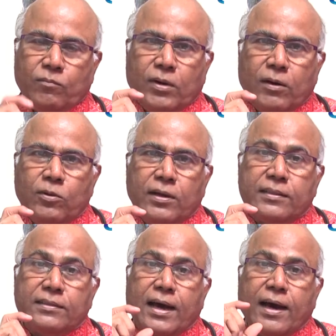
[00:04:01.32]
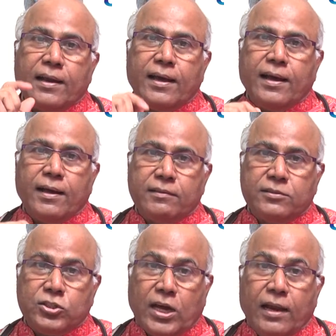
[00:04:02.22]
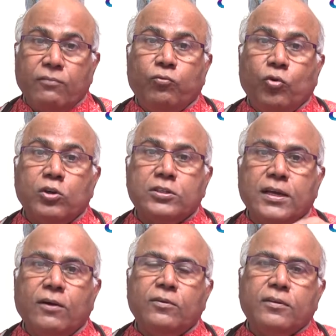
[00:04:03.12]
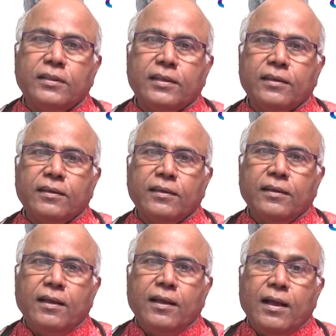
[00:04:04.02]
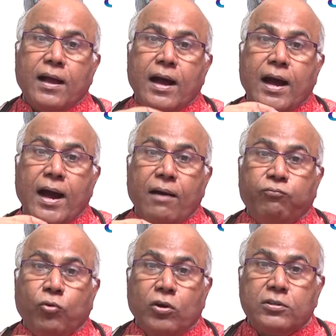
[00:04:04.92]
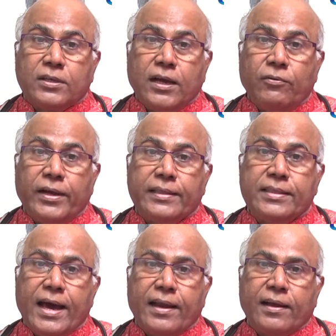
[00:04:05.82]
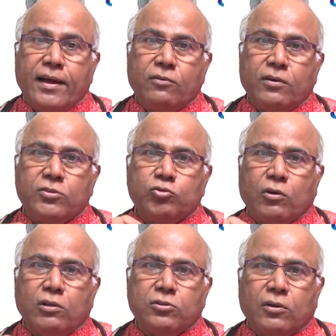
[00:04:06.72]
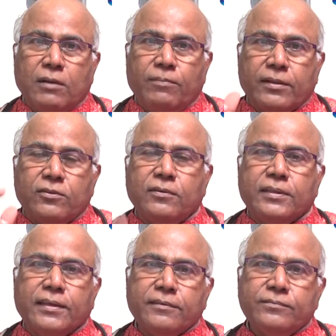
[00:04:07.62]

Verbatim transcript: మామూలుగా దార చాలా ఫోర్స్గా ఉంటుంది ఆ ఫోర్స్గా ఉండే దార కాకుండా చుక్కలు చుక్కలు పడుతుంటుంది